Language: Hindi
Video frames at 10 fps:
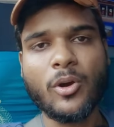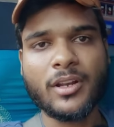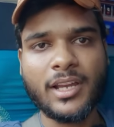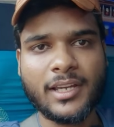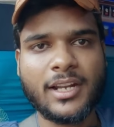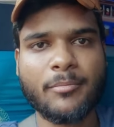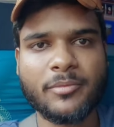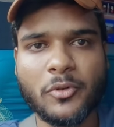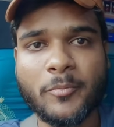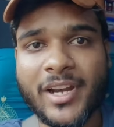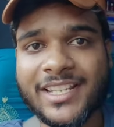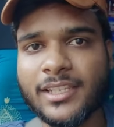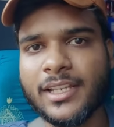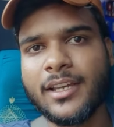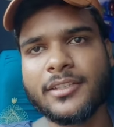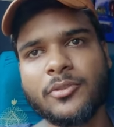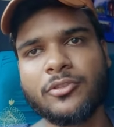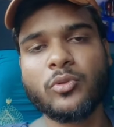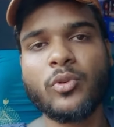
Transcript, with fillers: और अगर आप लुकमानी तिलक आते हो तो